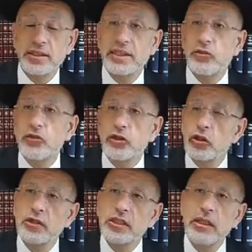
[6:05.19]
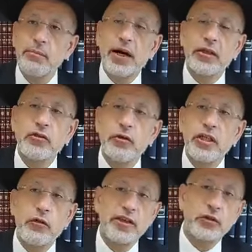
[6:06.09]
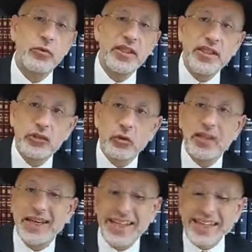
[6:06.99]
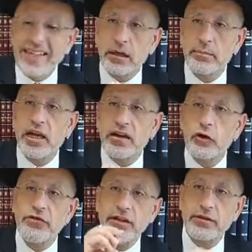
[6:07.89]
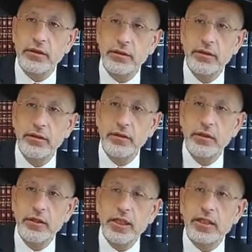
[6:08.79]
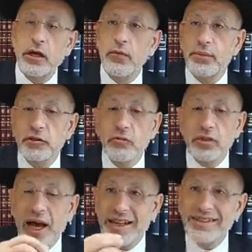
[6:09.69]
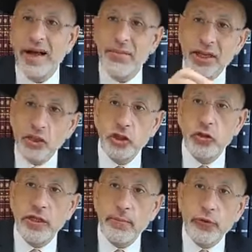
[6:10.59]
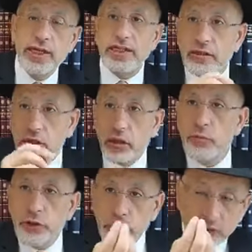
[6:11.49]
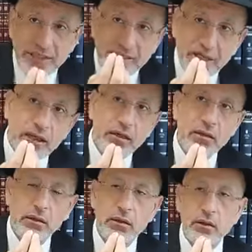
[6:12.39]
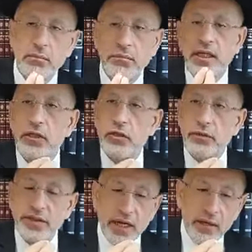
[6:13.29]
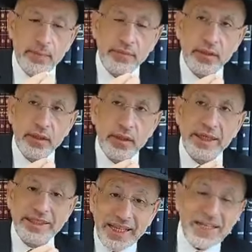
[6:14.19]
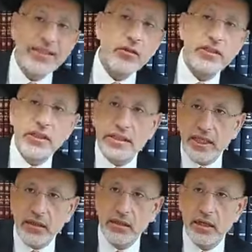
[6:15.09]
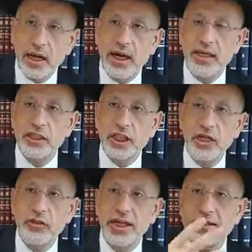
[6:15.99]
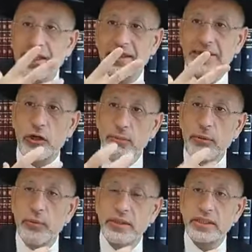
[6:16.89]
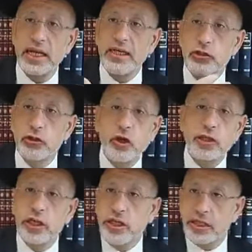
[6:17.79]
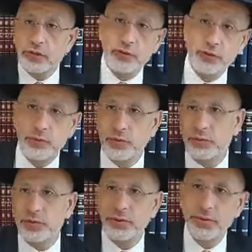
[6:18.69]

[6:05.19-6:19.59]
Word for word: C'est une chance qui n'est pas donnée de façon historique à lire, mais à revivre. Car en fin de compte, Adam Richard, n'est plus qu'un seul homme, une entité. Mais il devient des entités à l'échelle de la tête qui est le peuple d'Israël et du corps qui est les nations du monde.